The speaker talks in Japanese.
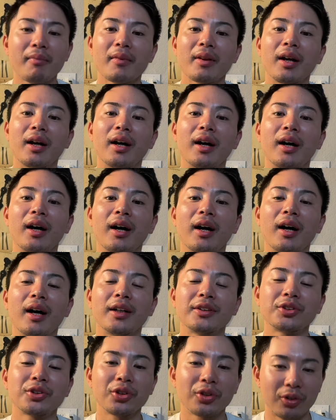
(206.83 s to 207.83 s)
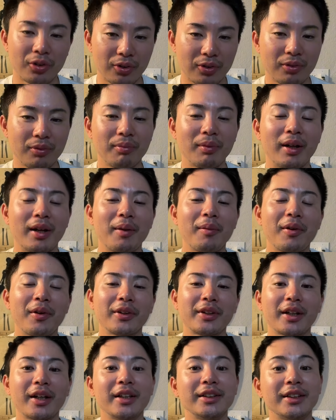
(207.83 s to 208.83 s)
あちょっと、まあ、レベル
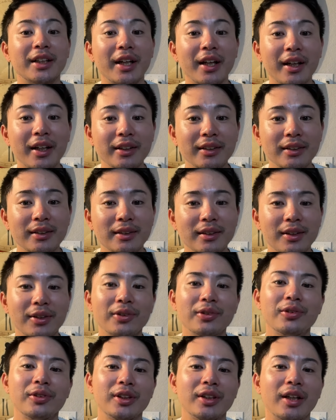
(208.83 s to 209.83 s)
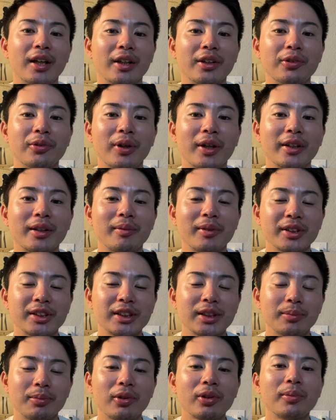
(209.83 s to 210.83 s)
が高いんじゃないかっていうふうにね、言われてます
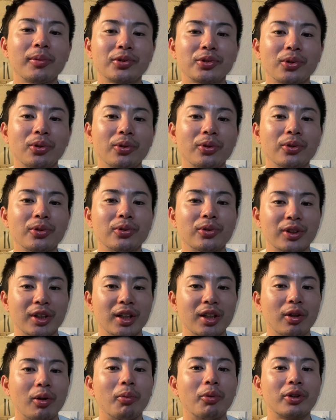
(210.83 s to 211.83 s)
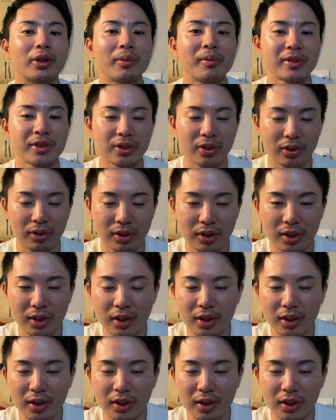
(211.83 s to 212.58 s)
し、僕もそういうふうに思ってますと。